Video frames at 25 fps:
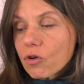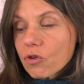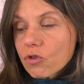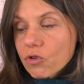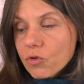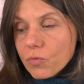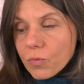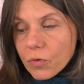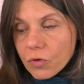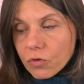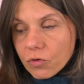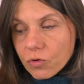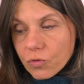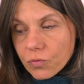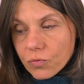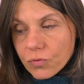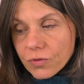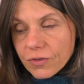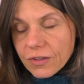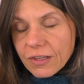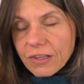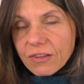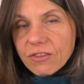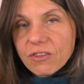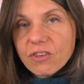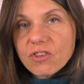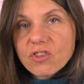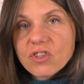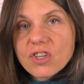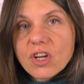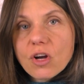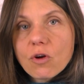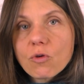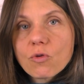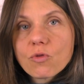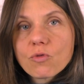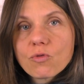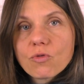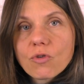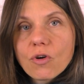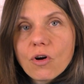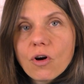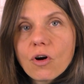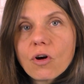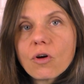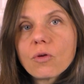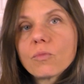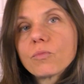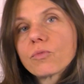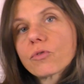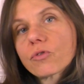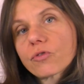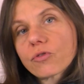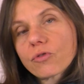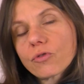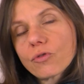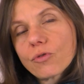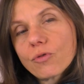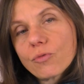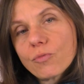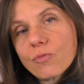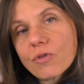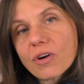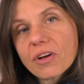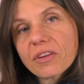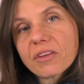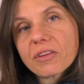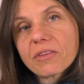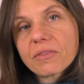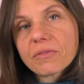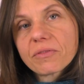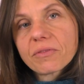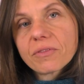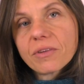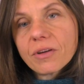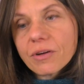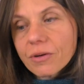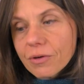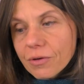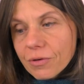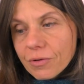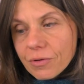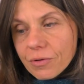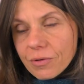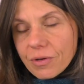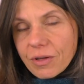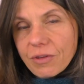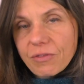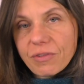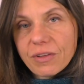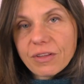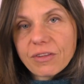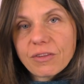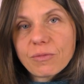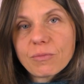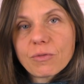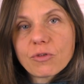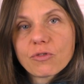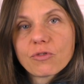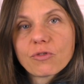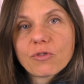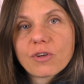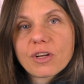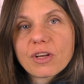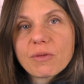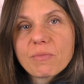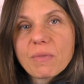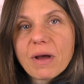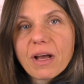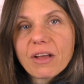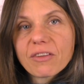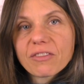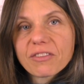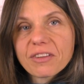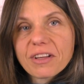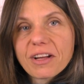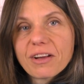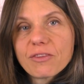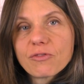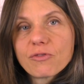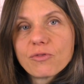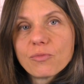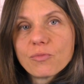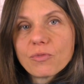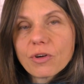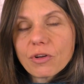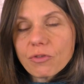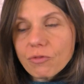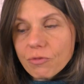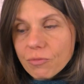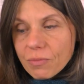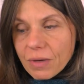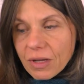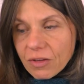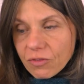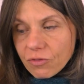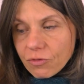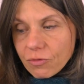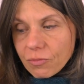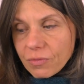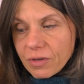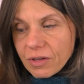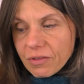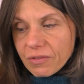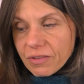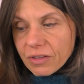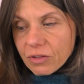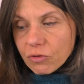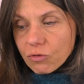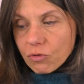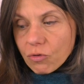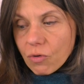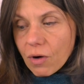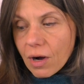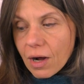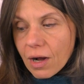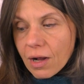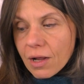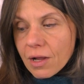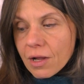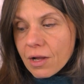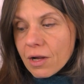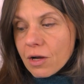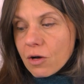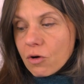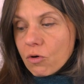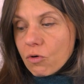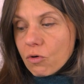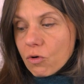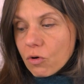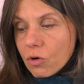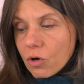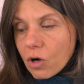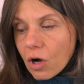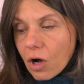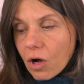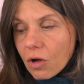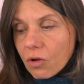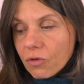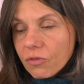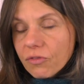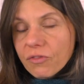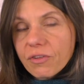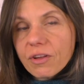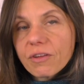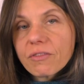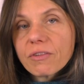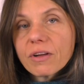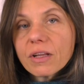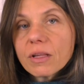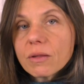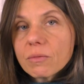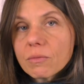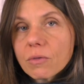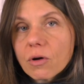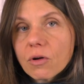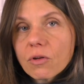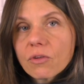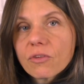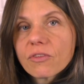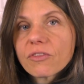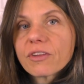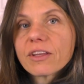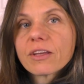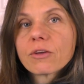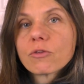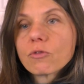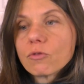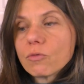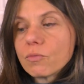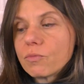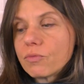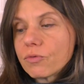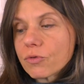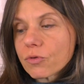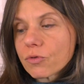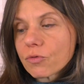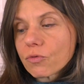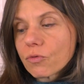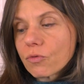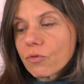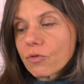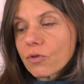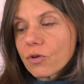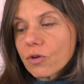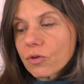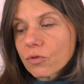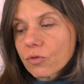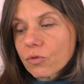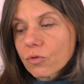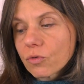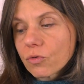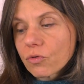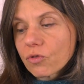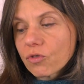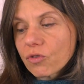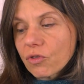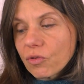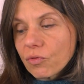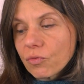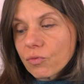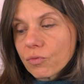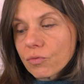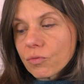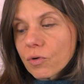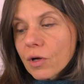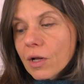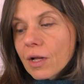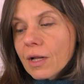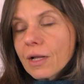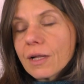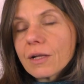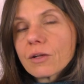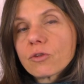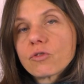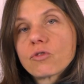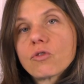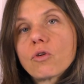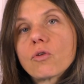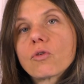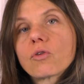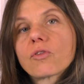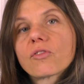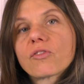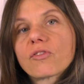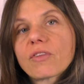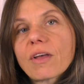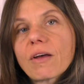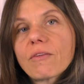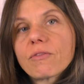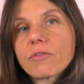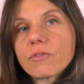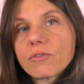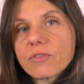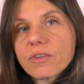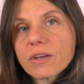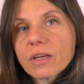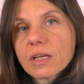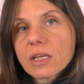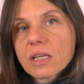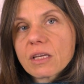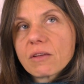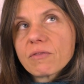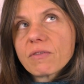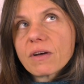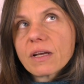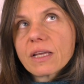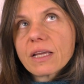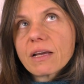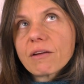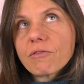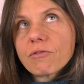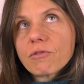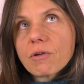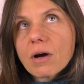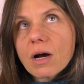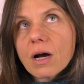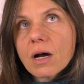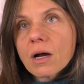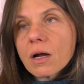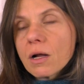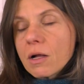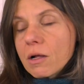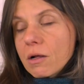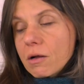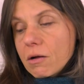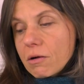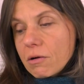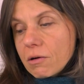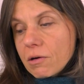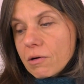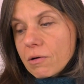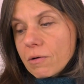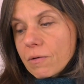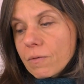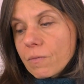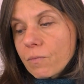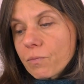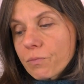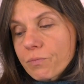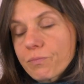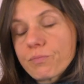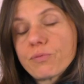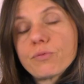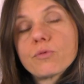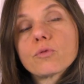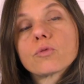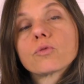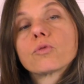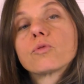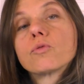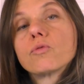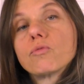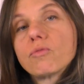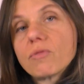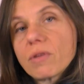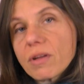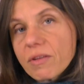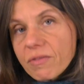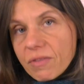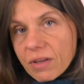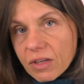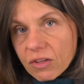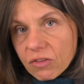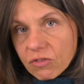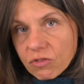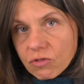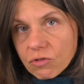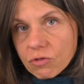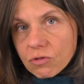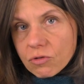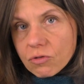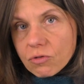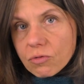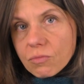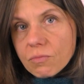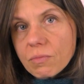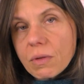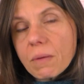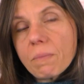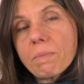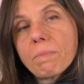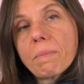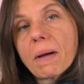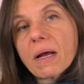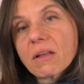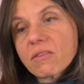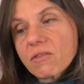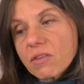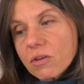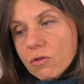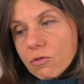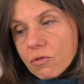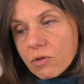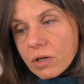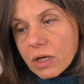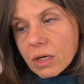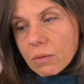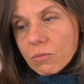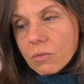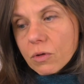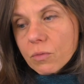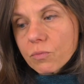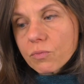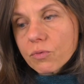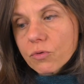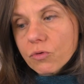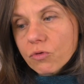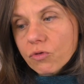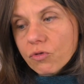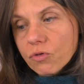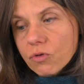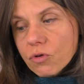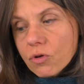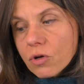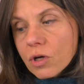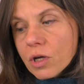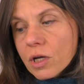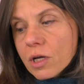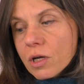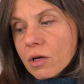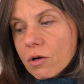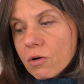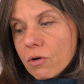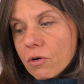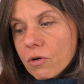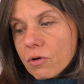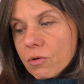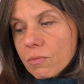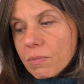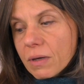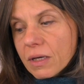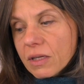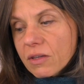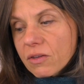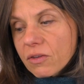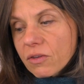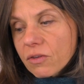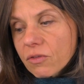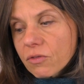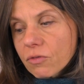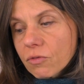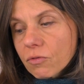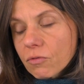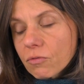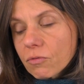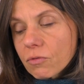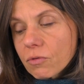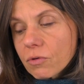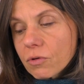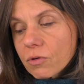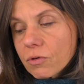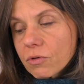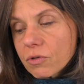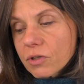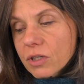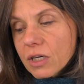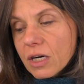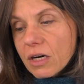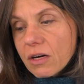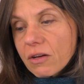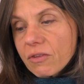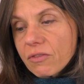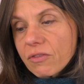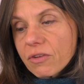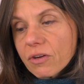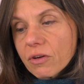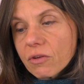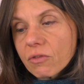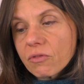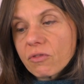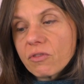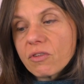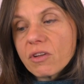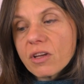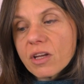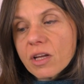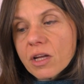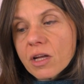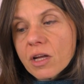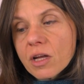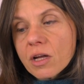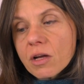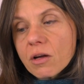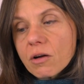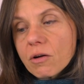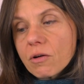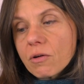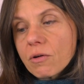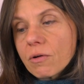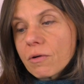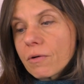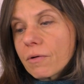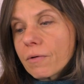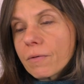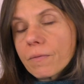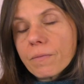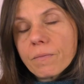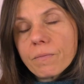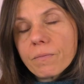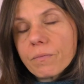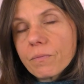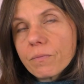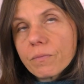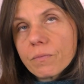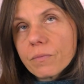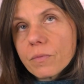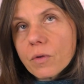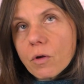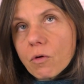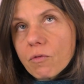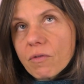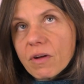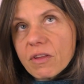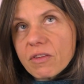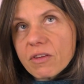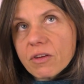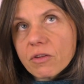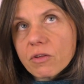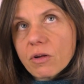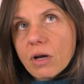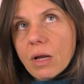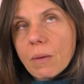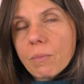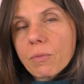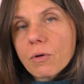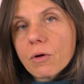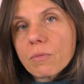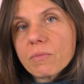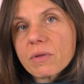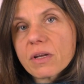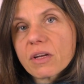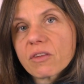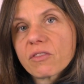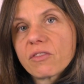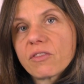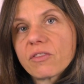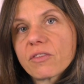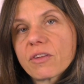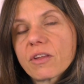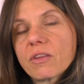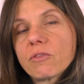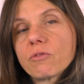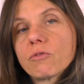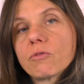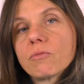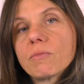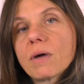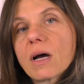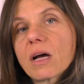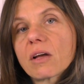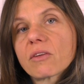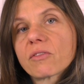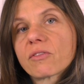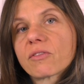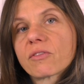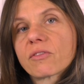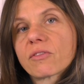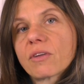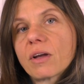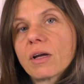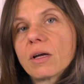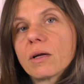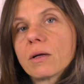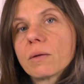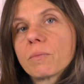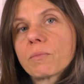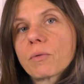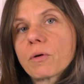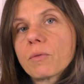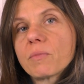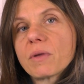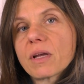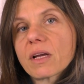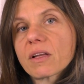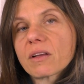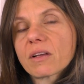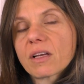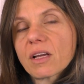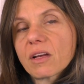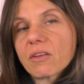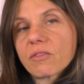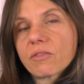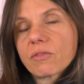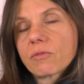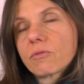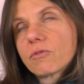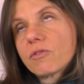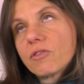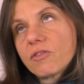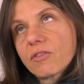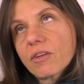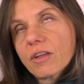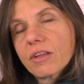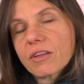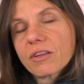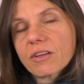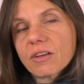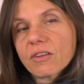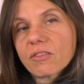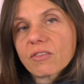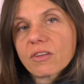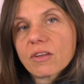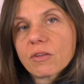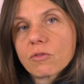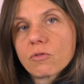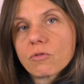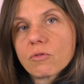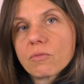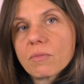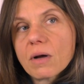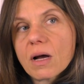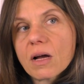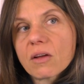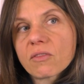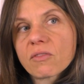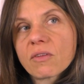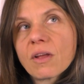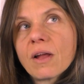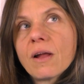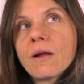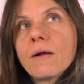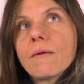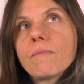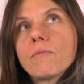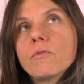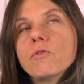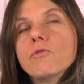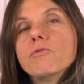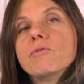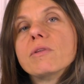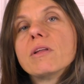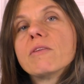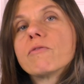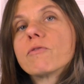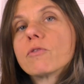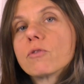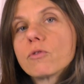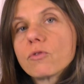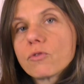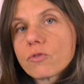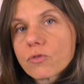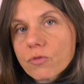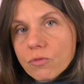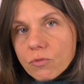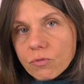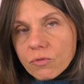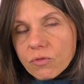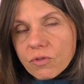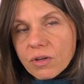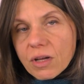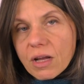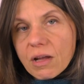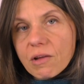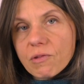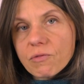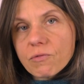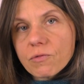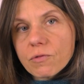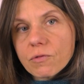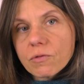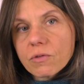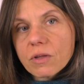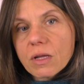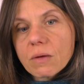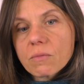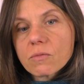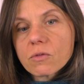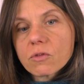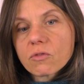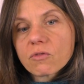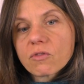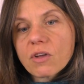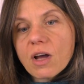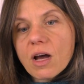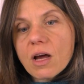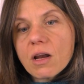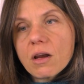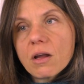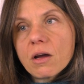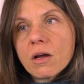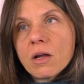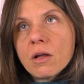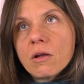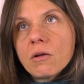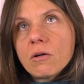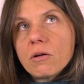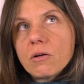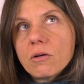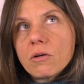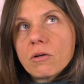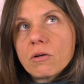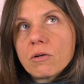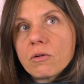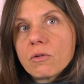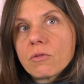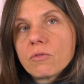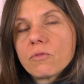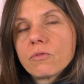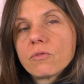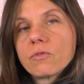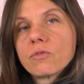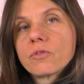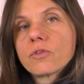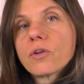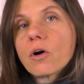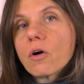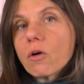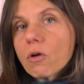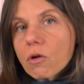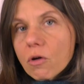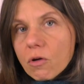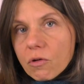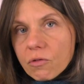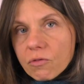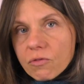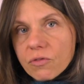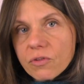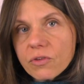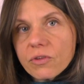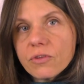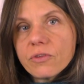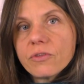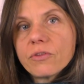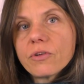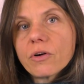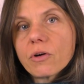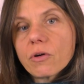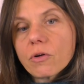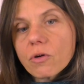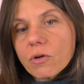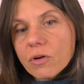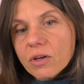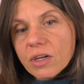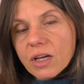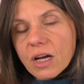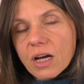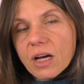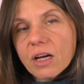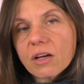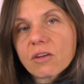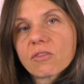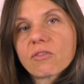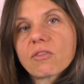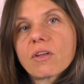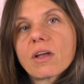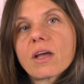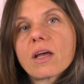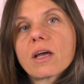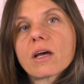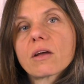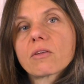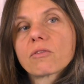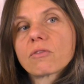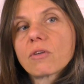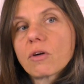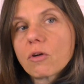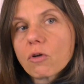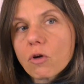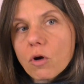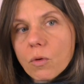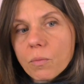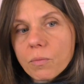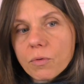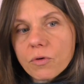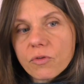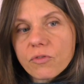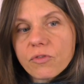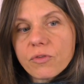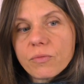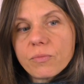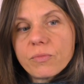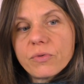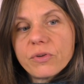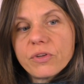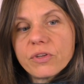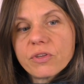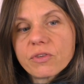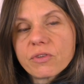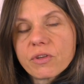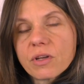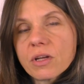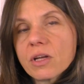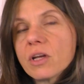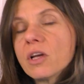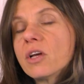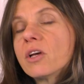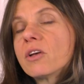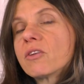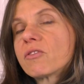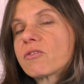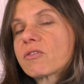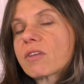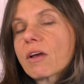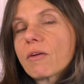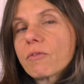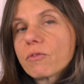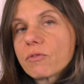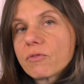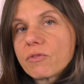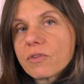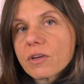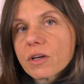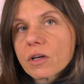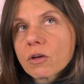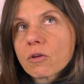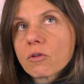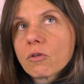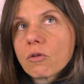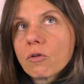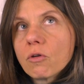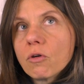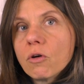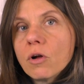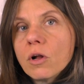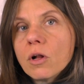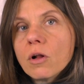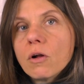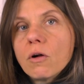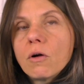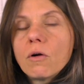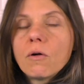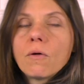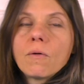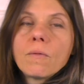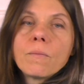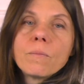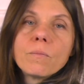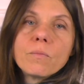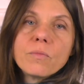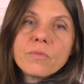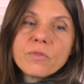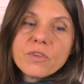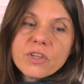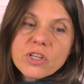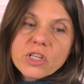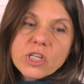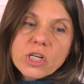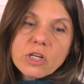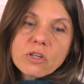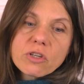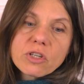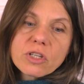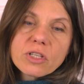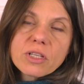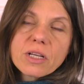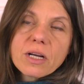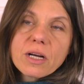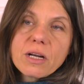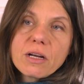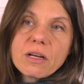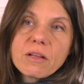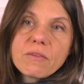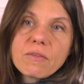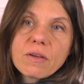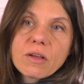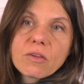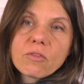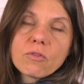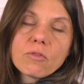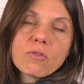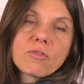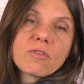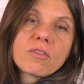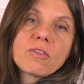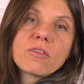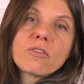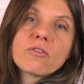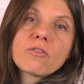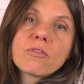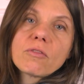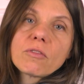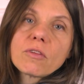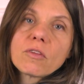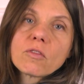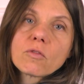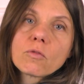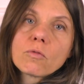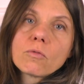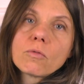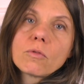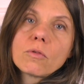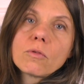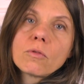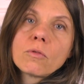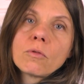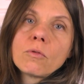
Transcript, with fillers: je pense que vous êtes déjà au courant pour ce mois, euh, effectivement, ce climat astral du mois de mars 2023. Le grand événement, c'est que Pluton rentre chez vous. Donc, ça veut dire qu'il va y avoir euh, pour tous les versos, mais particulièrement pour ceux euh, bah, qui sont, euh, j'allais dire, nés, on va dire, dans la première dizaine de mars, hein, première dizaine, quinzaine de mars, une évolution très fondamentale dans leur vie, dans leur caractère, dans leurs possibilités. Ça veut dire que, déjà en général, les versos, c'est des gens qui sont